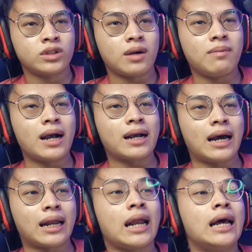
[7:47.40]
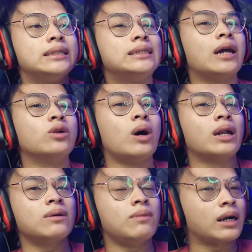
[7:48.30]
kebakaran
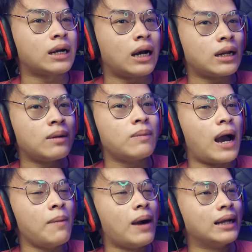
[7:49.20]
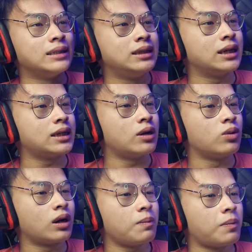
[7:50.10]
Januari kebakaran eh banjir
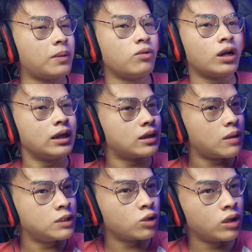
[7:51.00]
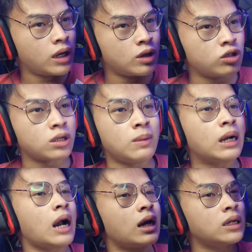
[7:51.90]
Januari apa Februari habis itu dilanjut
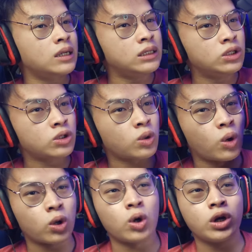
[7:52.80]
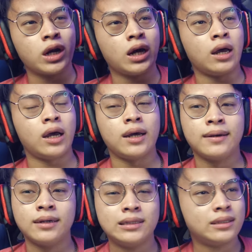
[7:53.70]
kebakaran lanjut corona
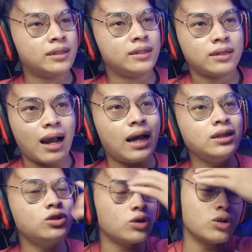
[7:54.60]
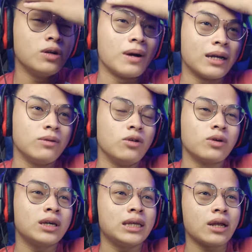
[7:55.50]
hancur gue udah makanya gue
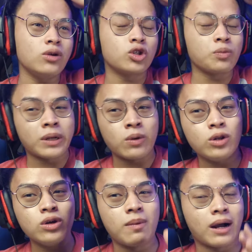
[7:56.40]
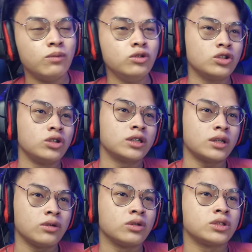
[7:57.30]
kira YouTube Rewind tuh gak bakal muncul
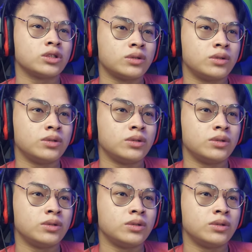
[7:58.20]
serius